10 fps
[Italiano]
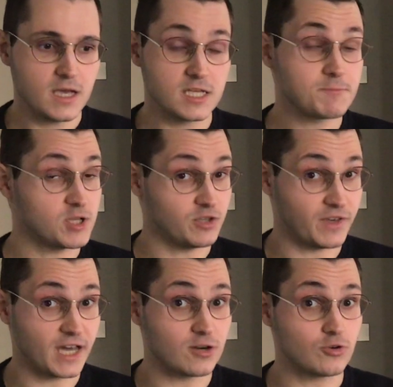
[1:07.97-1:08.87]

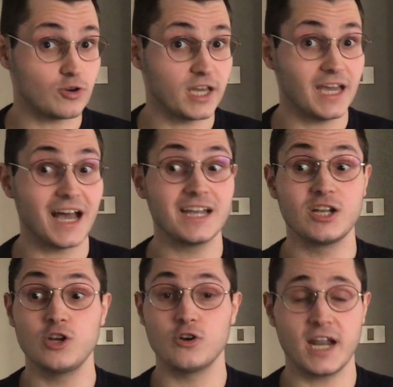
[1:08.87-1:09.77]
specificarono che
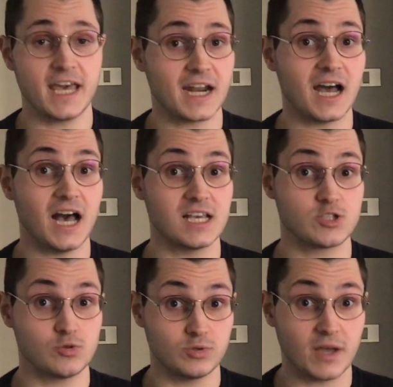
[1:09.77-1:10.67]
non era
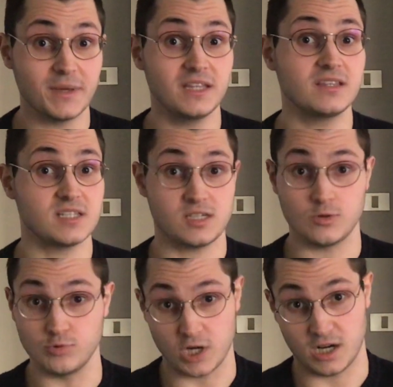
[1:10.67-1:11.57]
assolutamente
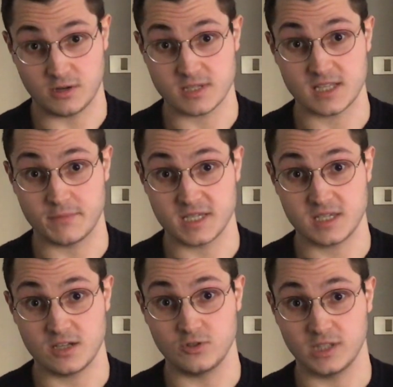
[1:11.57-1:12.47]
sicura la nostra
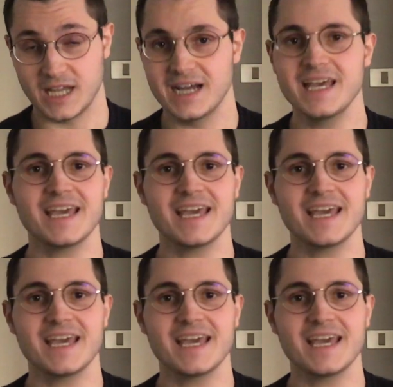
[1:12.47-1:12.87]
messa in onda,